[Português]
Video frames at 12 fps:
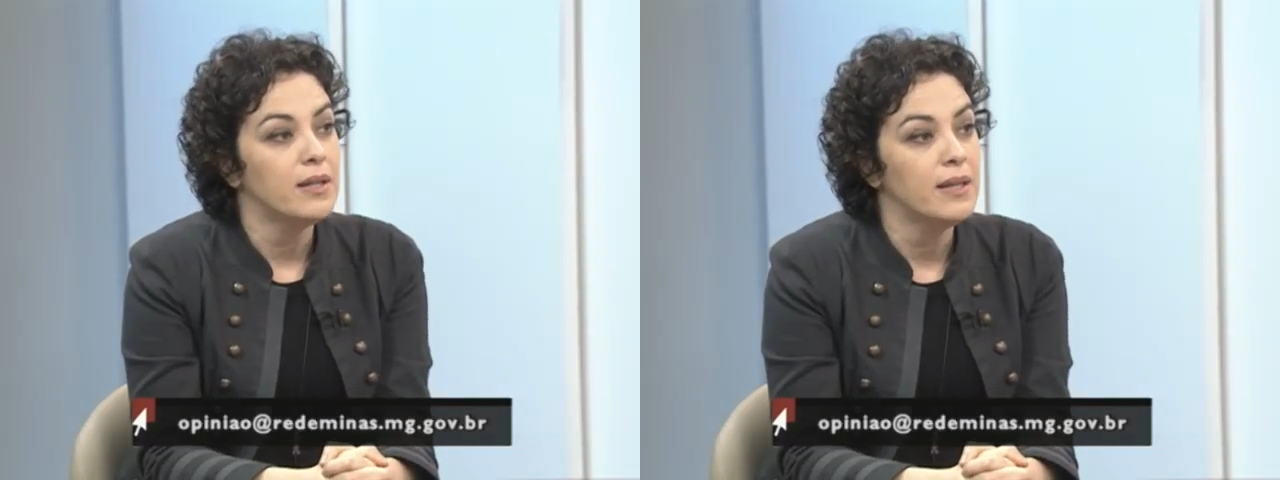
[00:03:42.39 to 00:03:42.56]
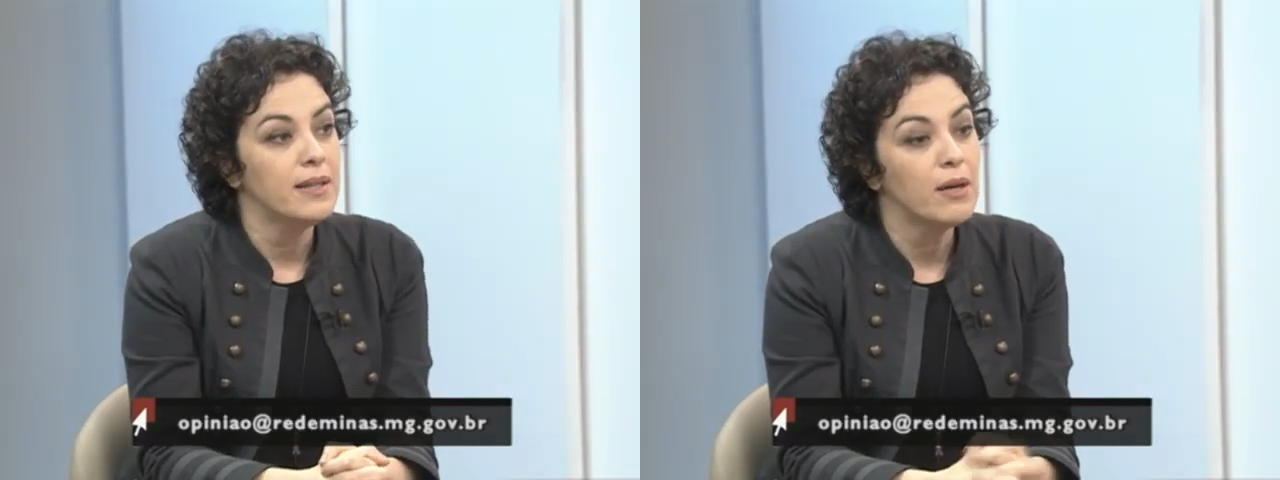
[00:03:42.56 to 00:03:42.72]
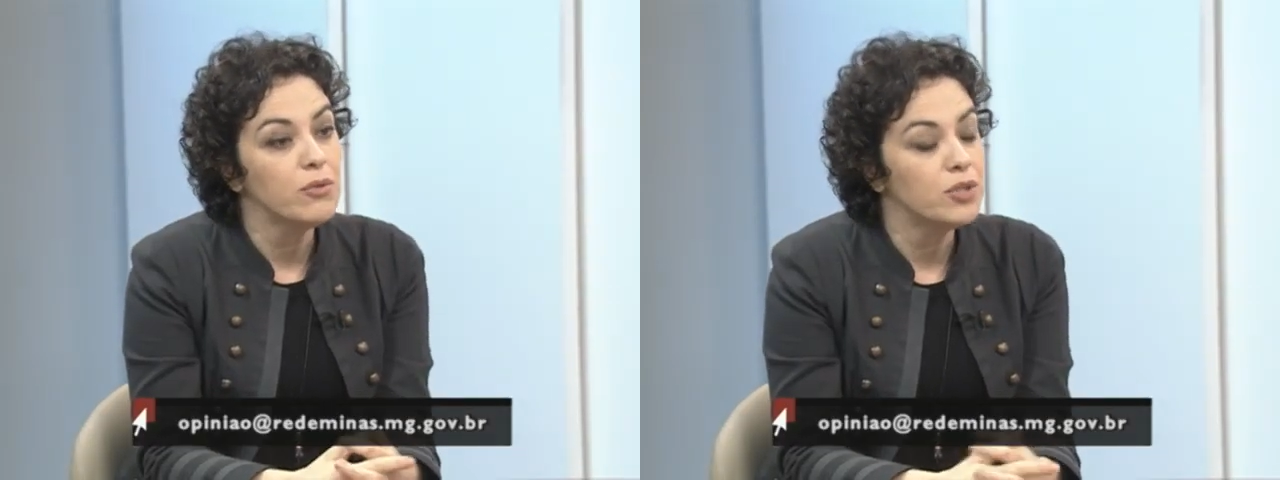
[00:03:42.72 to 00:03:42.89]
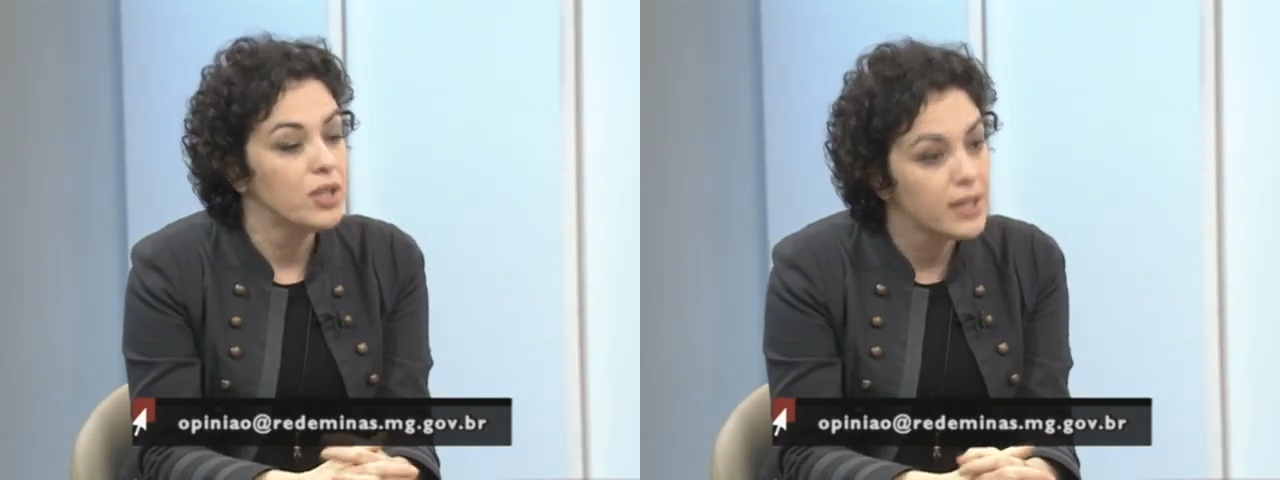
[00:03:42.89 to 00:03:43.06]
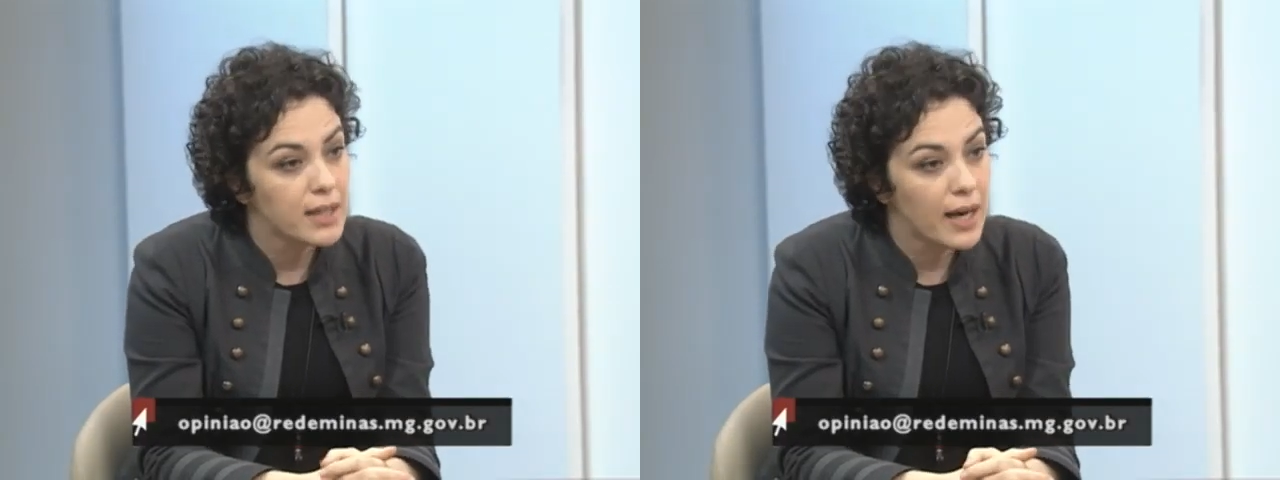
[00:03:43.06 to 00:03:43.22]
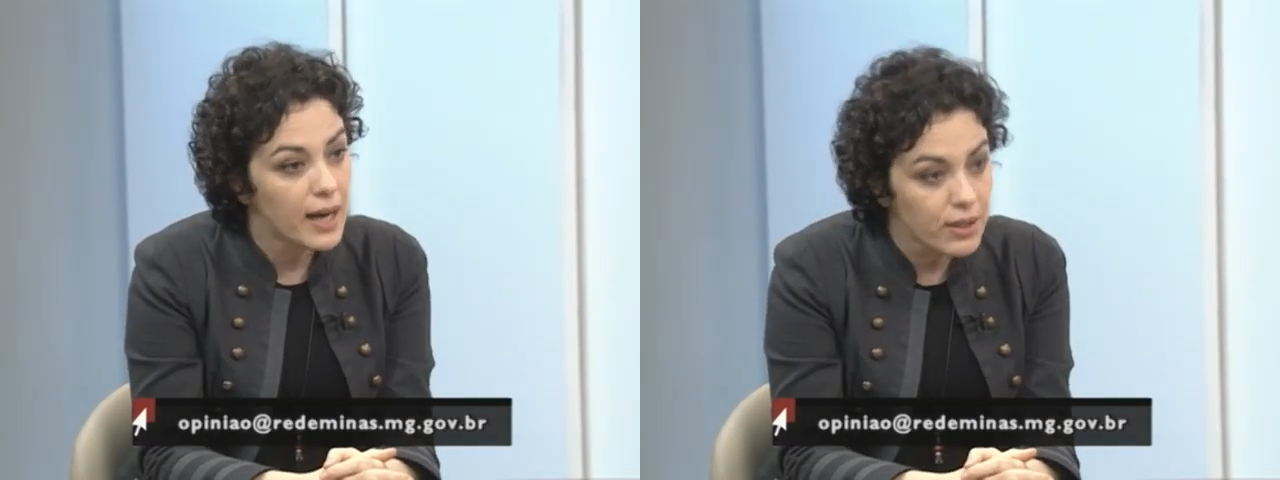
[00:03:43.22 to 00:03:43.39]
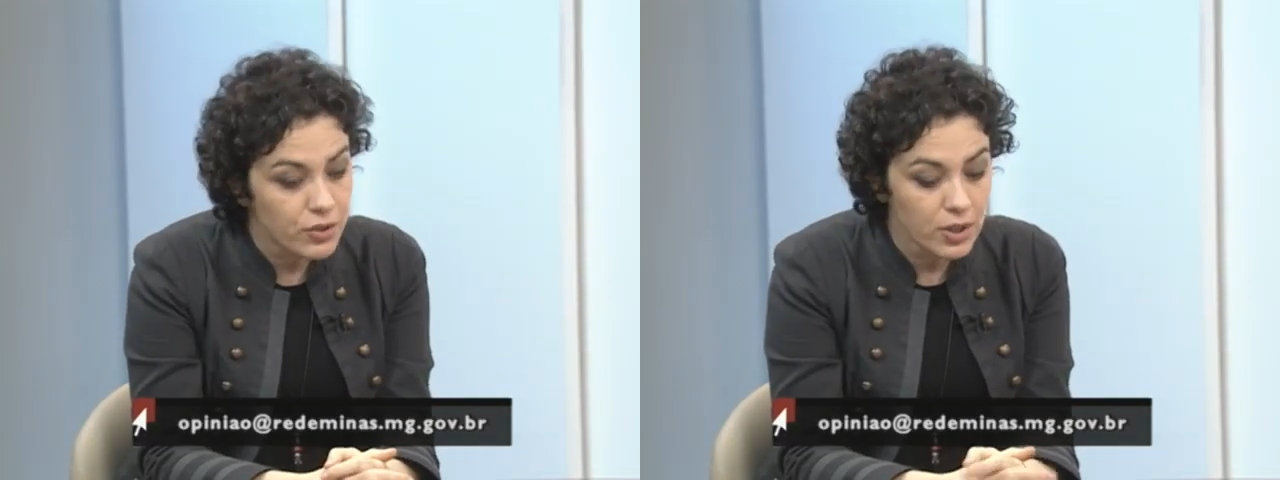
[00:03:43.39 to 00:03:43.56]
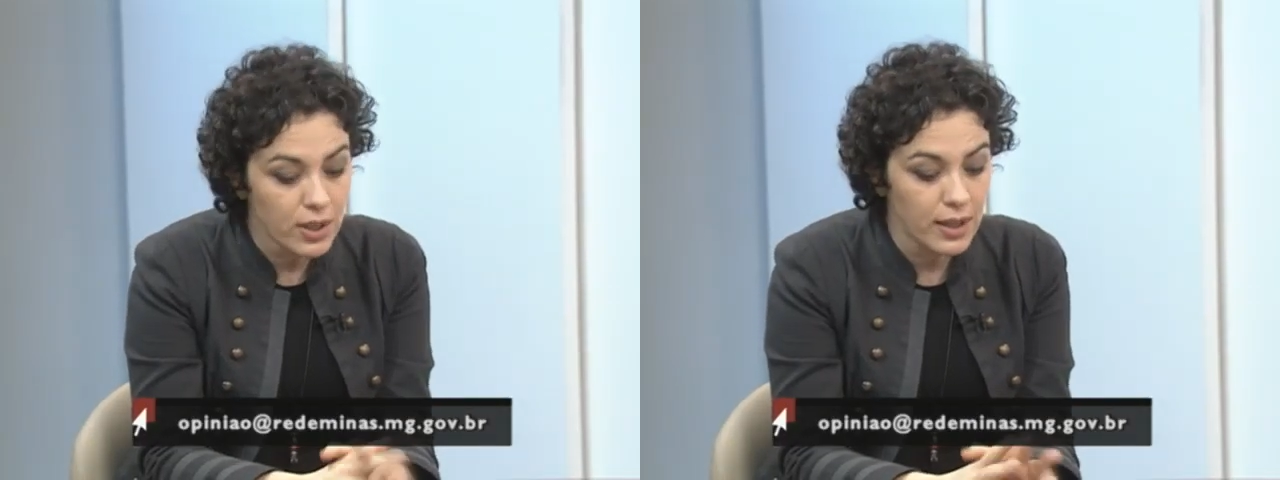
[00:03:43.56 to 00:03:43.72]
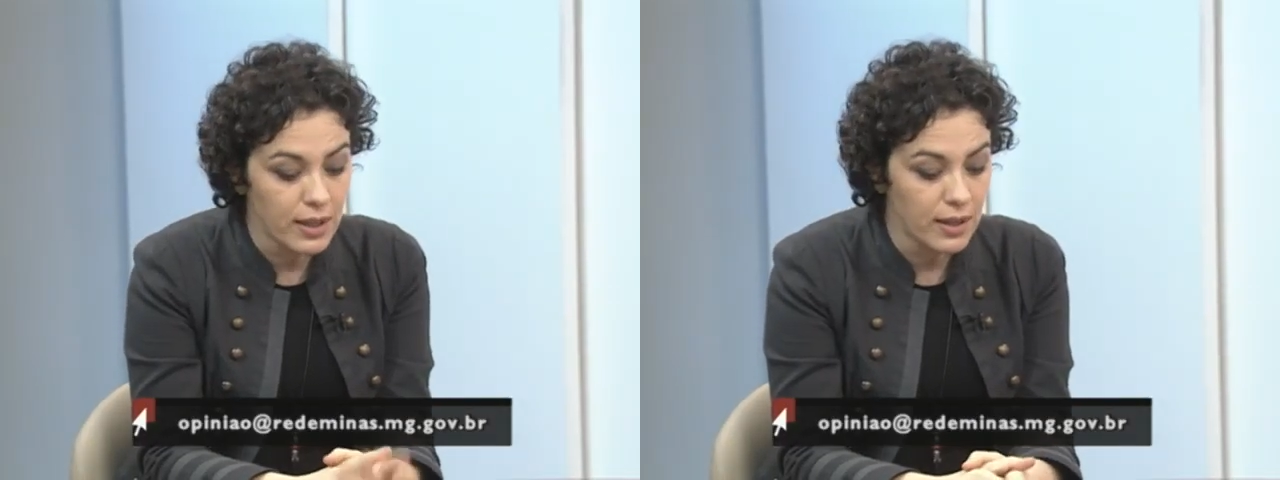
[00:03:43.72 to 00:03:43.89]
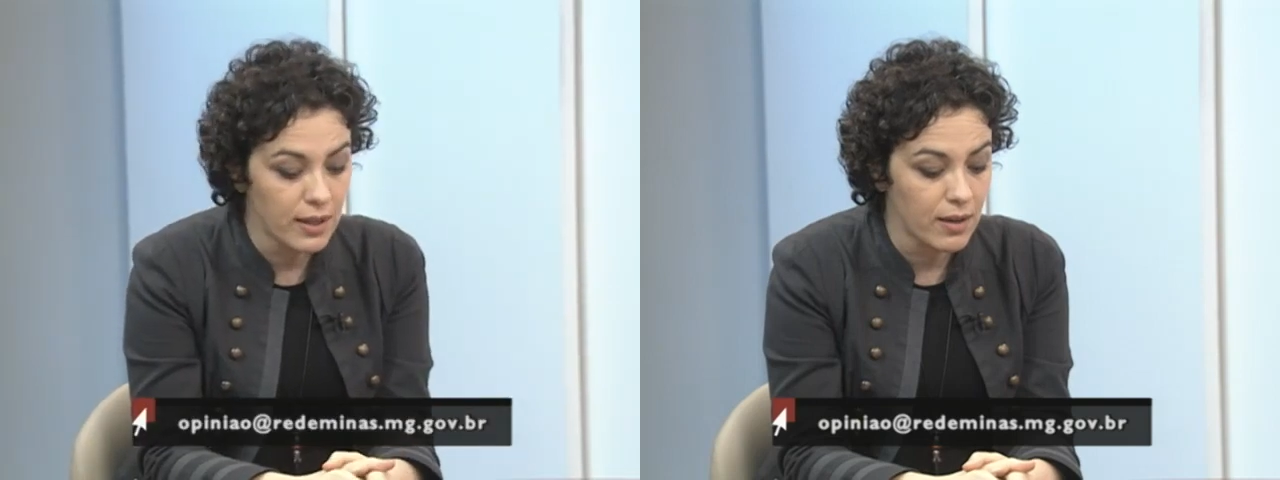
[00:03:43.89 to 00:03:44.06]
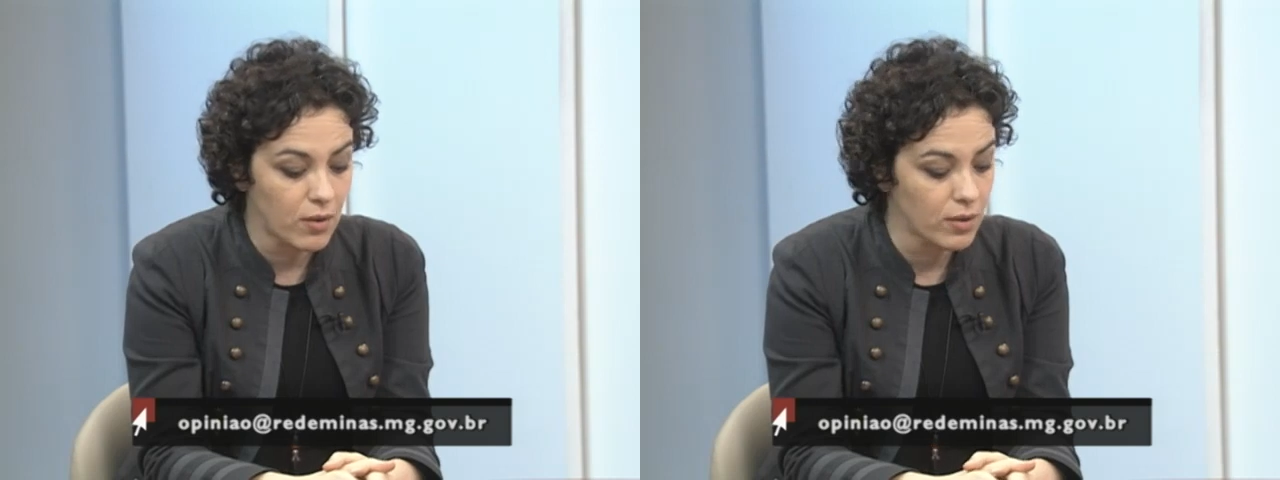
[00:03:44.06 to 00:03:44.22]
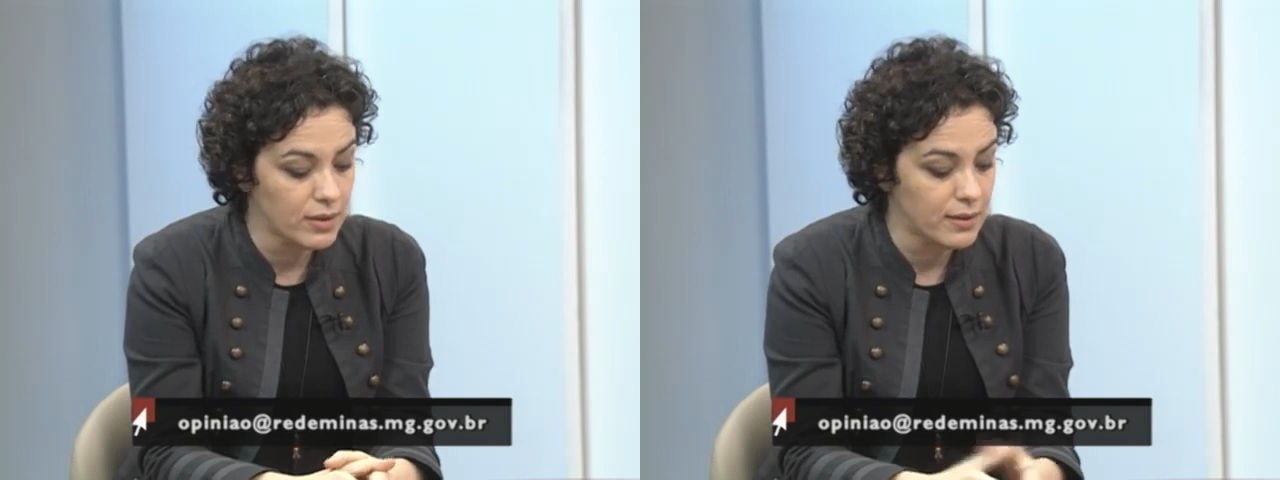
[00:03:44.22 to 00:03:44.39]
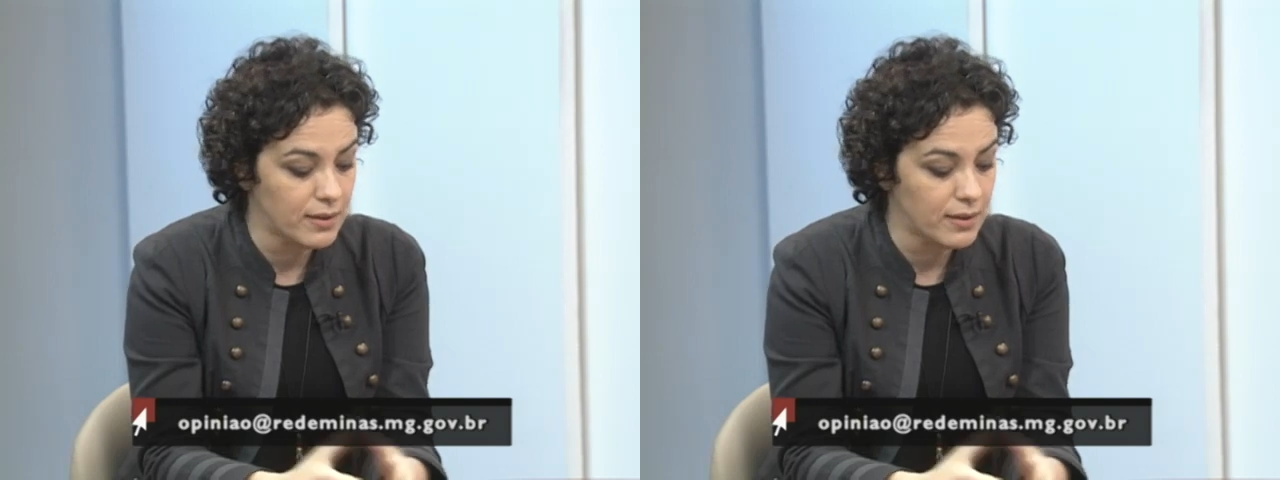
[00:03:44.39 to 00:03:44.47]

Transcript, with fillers: e da utilidade uh,